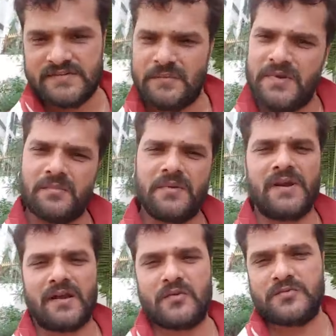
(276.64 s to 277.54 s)
ज़मीन पे
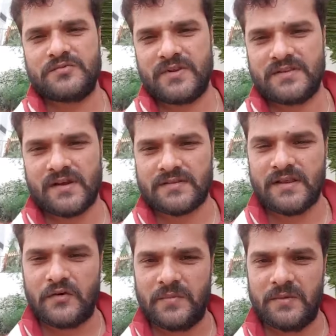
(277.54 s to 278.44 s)
बड़ा खूबसूरत
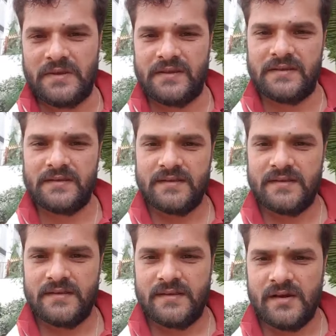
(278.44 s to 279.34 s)
रखता हूँ मैं भी
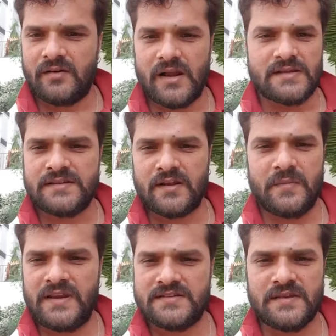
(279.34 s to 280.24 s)
और आज तक
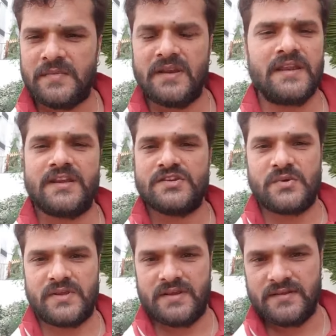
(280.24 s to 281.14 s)
मैंने ज़मीन नहीं
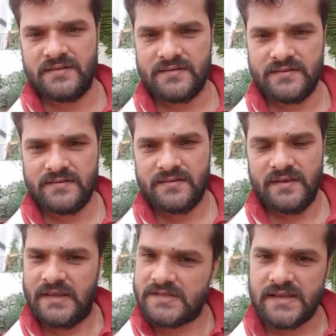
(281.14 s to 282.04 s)
छोड़ी
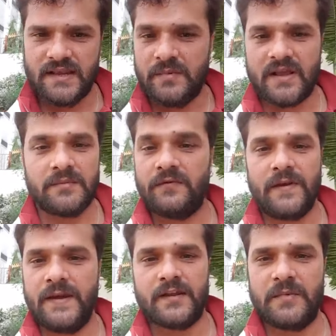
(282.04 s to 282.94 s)
इसीलिए मैं कभी
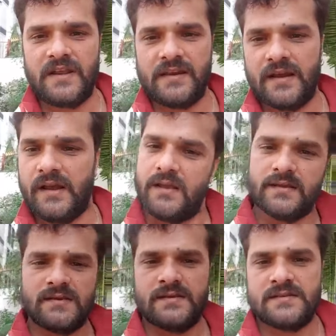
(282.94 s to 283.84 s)
फ्लेट में नहीं रहा
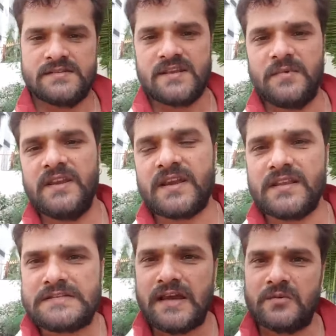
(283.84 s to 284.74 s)
ज़मीन का
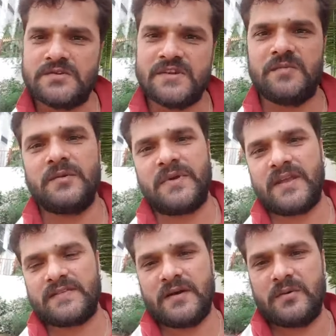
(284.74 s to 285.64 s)
इंसान हूँ ज़मीन पर
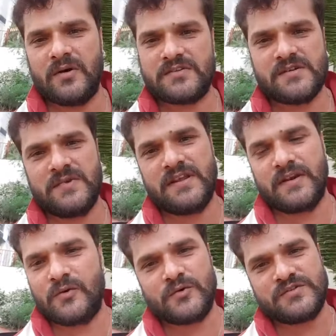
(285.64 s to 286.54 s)
रहता हूँ और ज़मीन
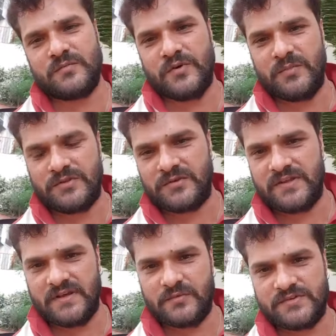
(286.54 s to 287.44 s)
के लोगों से मोहब्बत
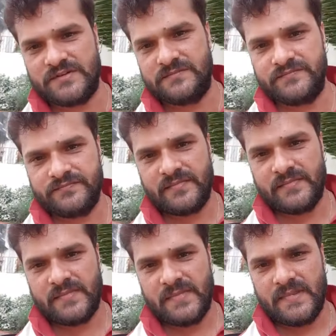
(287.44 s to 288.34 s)
होती है मुझे